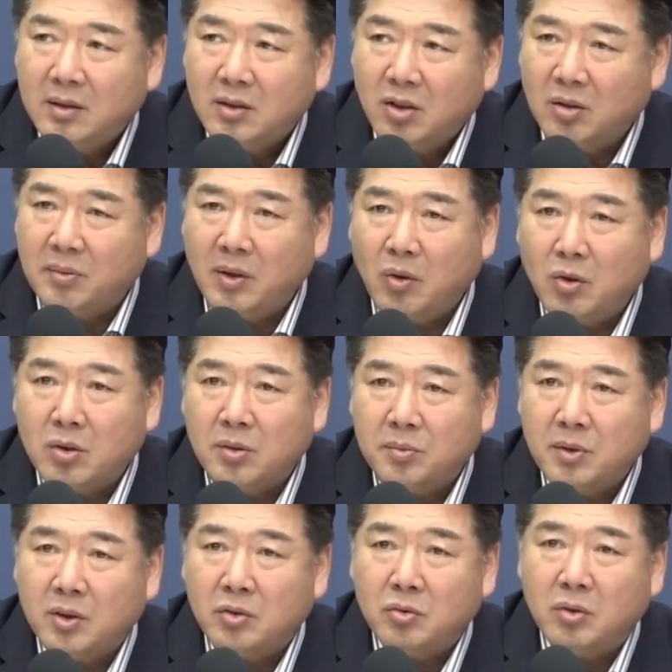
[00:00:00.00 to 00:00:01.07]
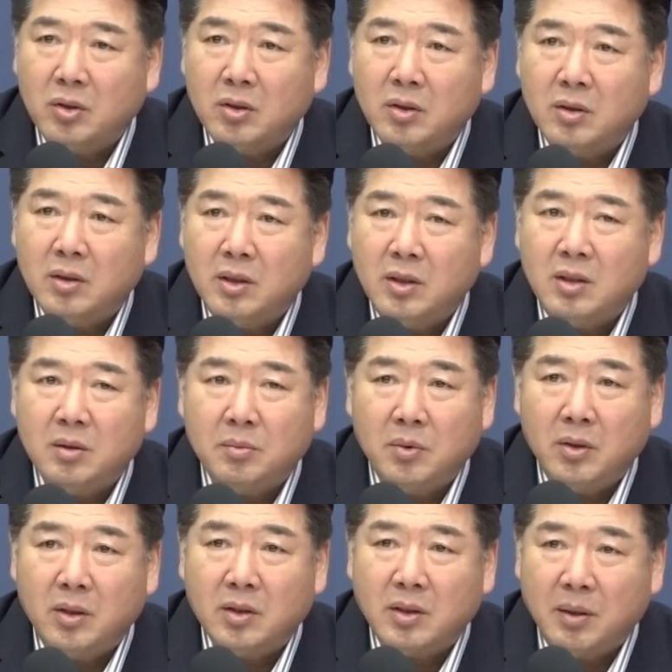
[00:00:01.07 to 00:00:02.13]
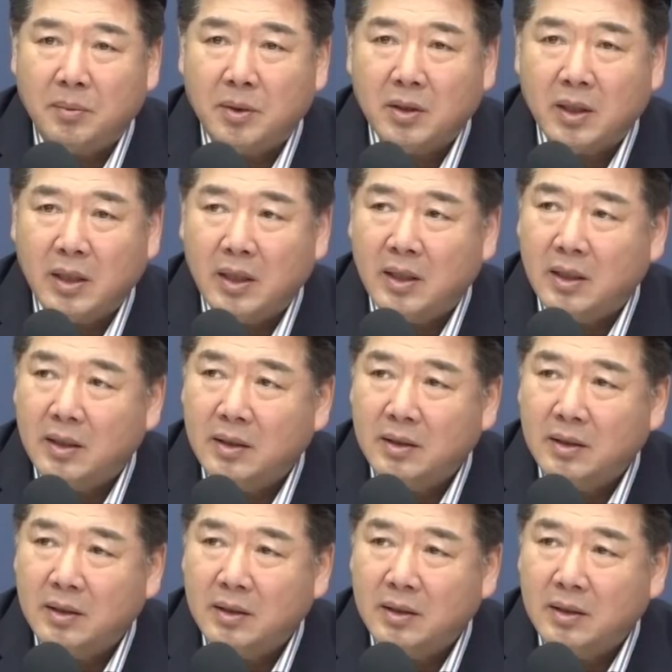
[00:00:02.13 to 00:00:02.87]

1950년 6월 25일 새벽에